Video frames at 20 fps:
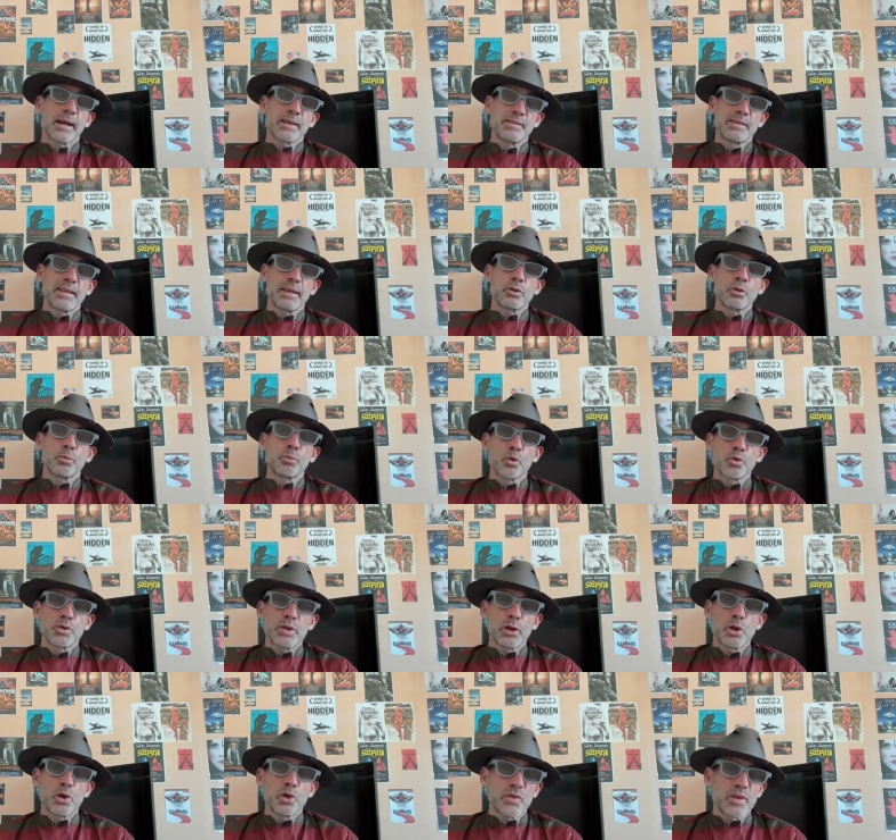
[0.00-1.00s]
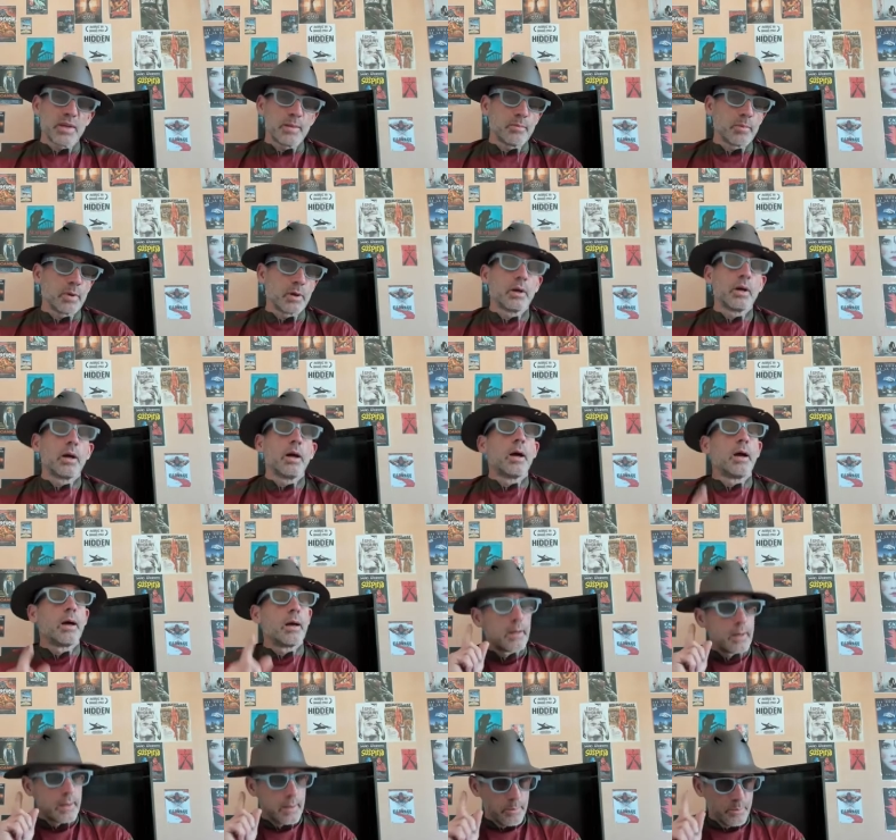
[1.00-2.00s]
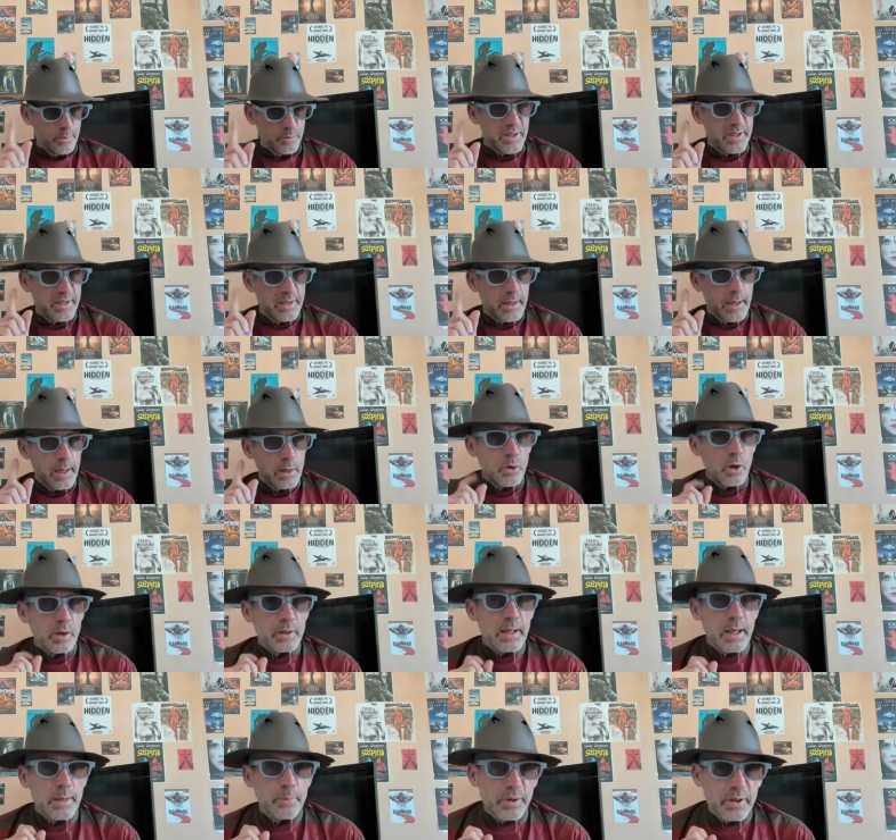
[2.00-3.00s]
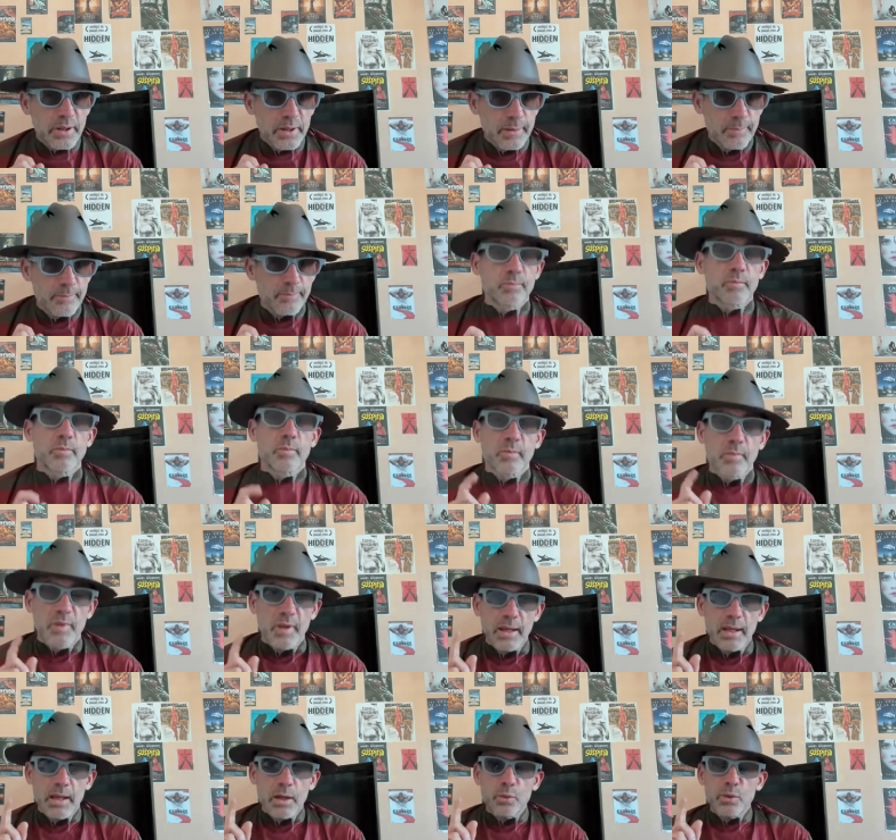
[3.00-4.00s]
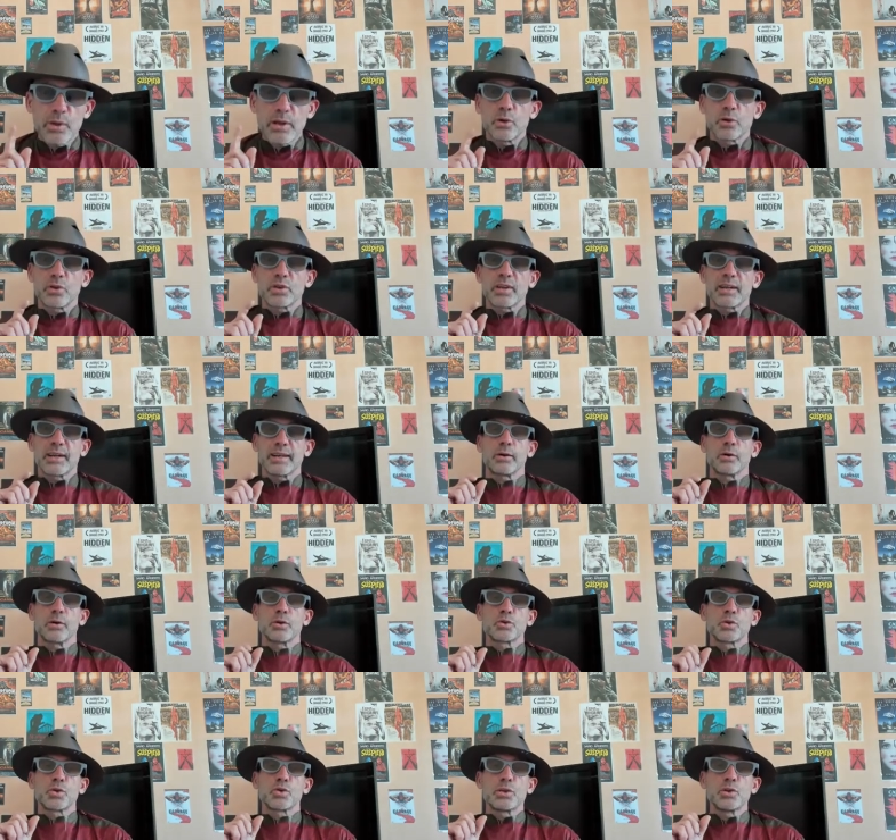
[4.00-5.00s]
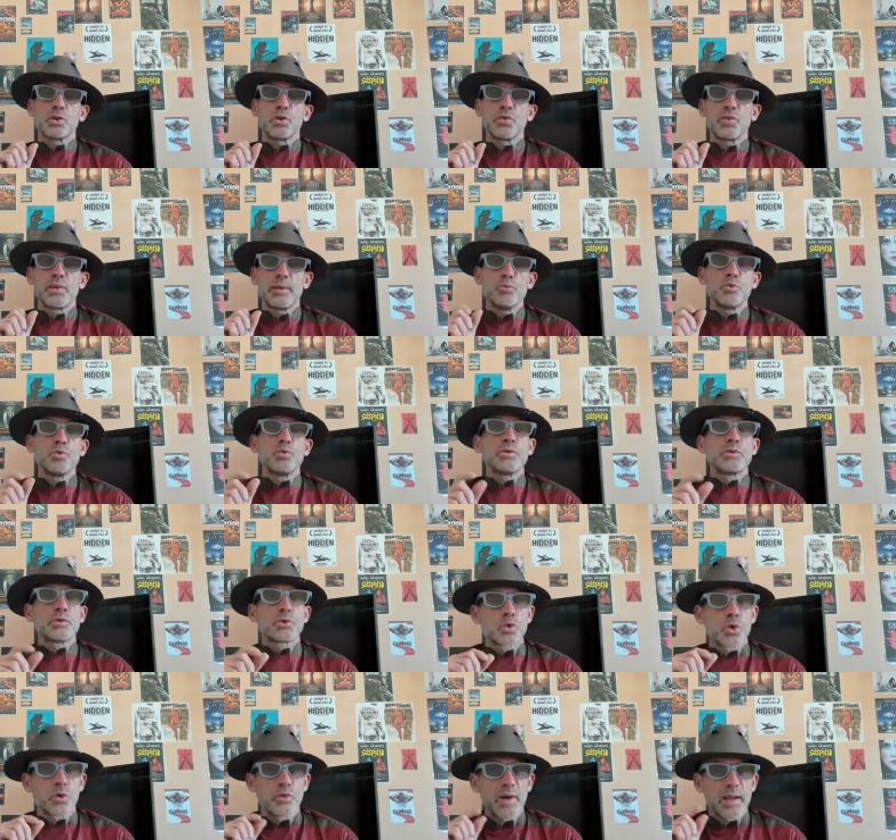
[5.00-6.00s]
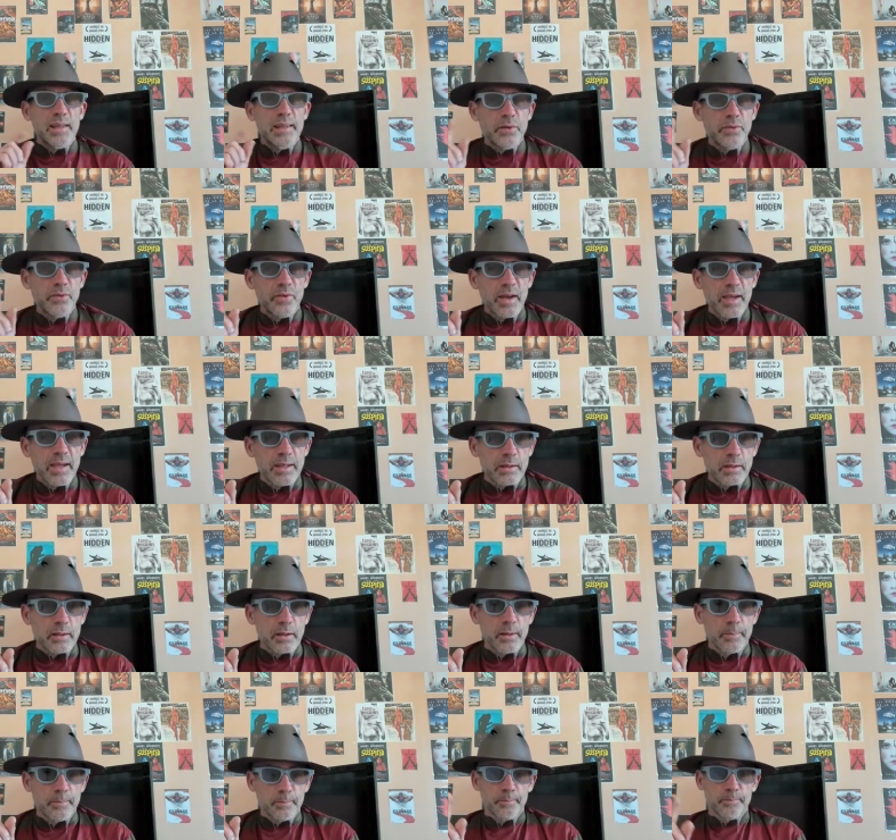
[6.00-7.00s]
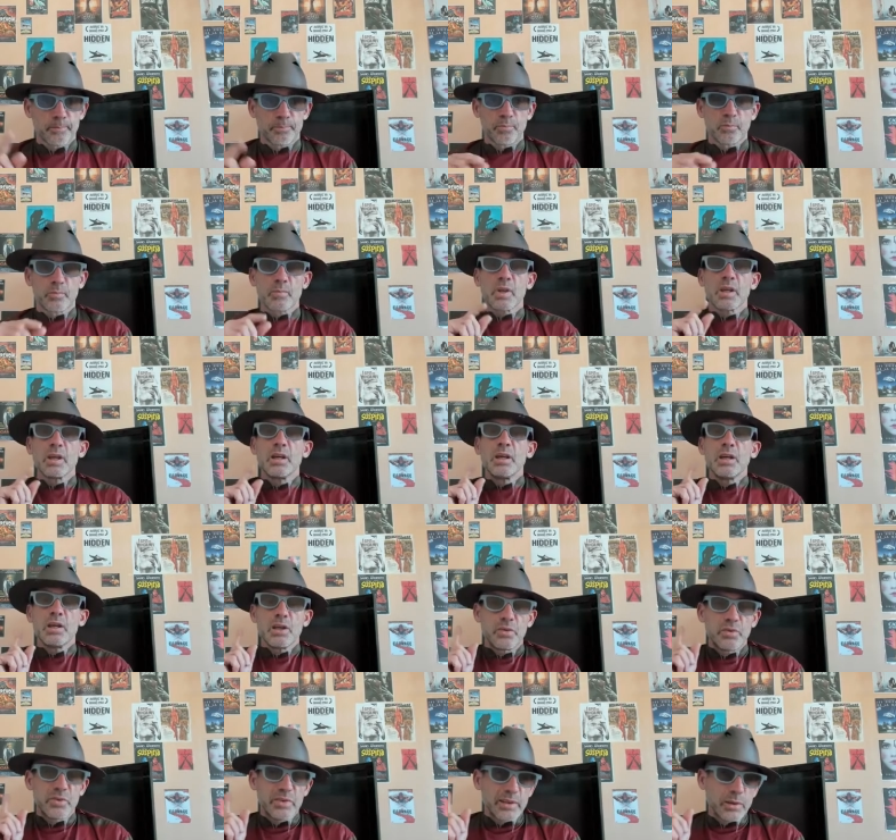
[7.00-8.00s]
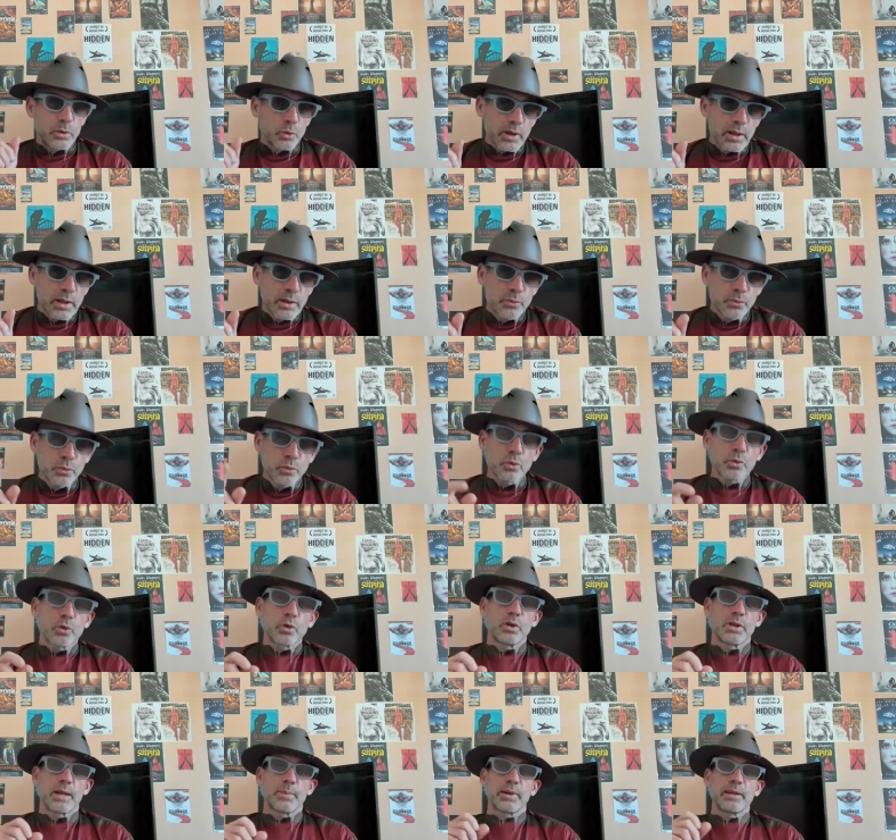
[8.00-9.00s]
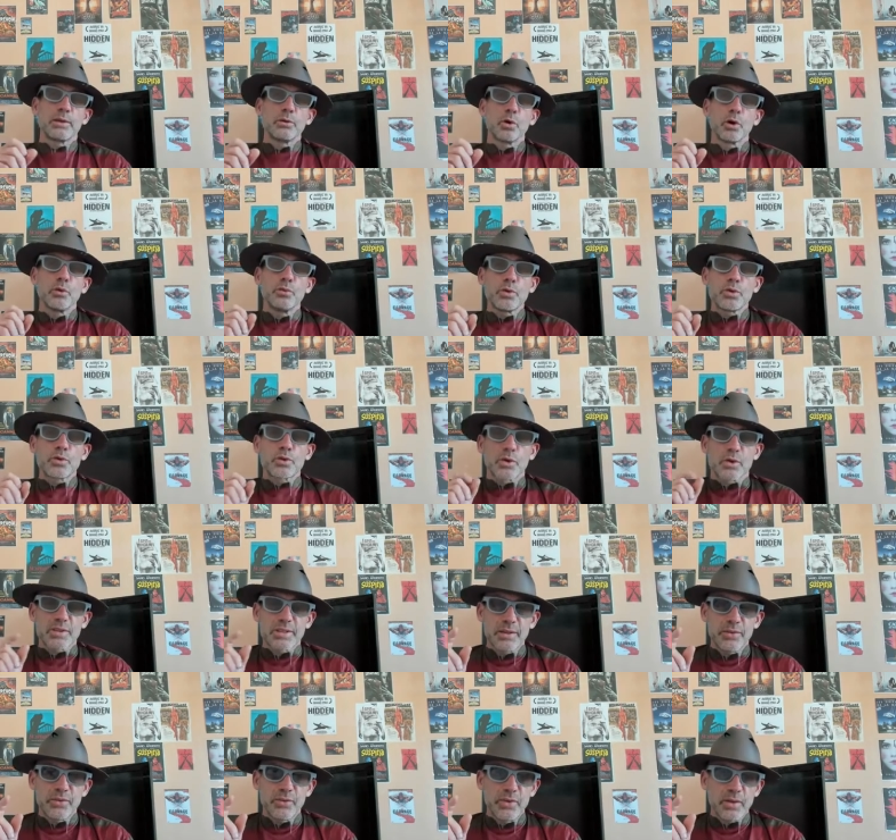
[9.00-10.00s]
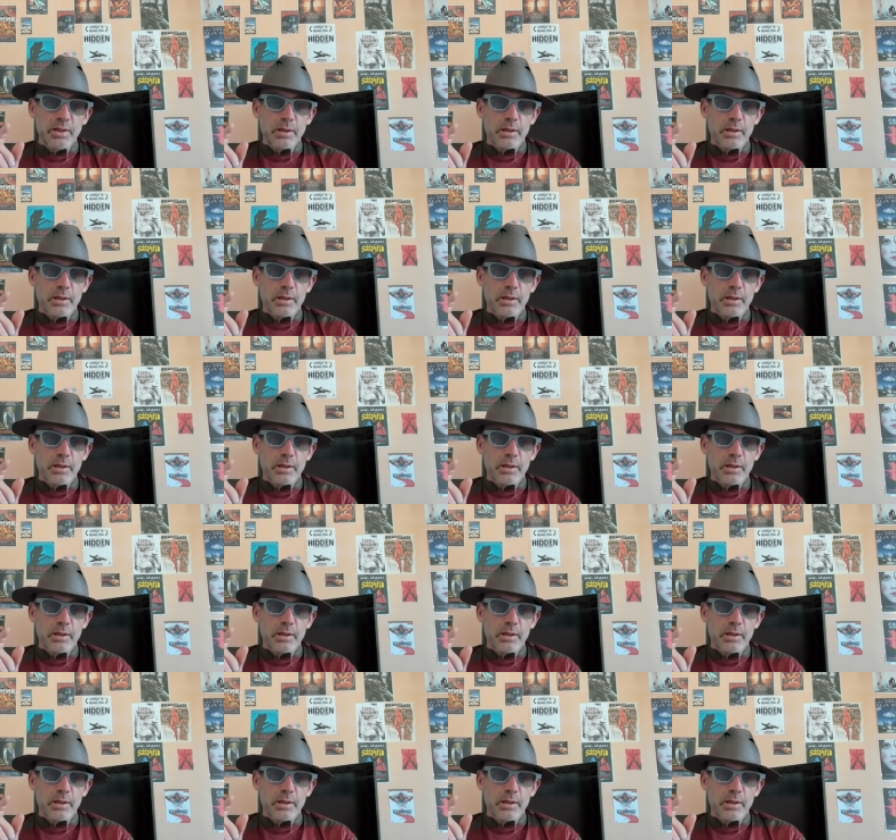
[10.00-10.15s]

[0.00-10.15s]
de produire le film. Bien lui en a pris. Et oui, le très grand succès du film lui sauva de la faillite. Figurez-vous que d'après une revue scientifique,